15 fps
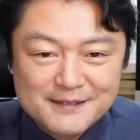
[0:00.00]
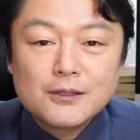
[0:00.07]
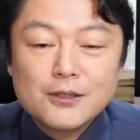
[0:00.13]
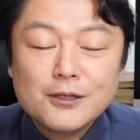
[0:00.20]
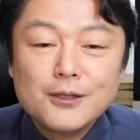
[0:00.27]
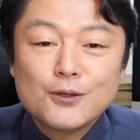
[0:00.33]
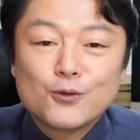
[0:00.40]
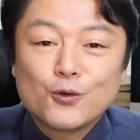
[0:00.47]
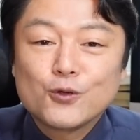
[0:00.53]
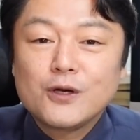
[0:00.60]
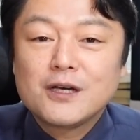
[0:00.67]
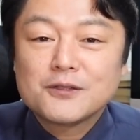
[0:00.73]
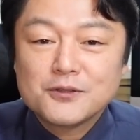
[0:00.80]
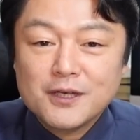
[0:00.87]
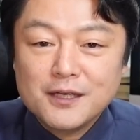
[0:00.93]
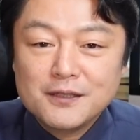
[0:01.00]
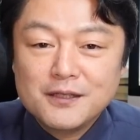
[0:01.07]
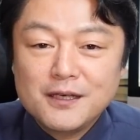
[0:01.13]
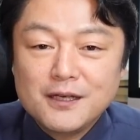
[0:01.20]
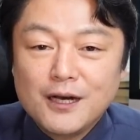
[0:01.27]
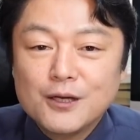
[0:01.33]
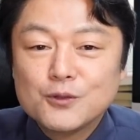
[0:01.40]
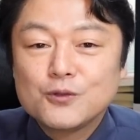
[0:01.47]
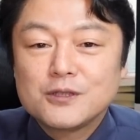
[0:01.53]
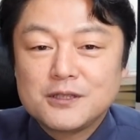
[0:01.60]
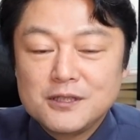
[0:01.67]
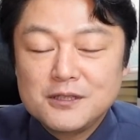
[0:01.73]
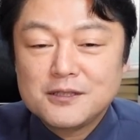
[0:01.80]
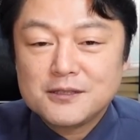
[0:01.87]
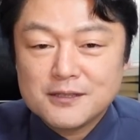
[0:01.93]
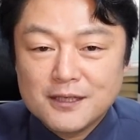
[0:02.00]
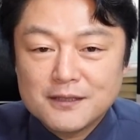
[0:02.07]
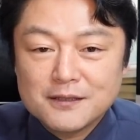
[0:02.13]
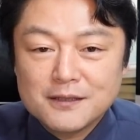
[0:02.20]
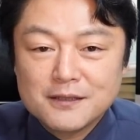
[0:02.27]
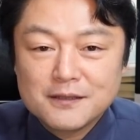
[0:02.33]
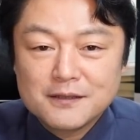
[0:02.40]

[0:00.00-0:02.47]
ただこの発言に、羽鳥慎一さん、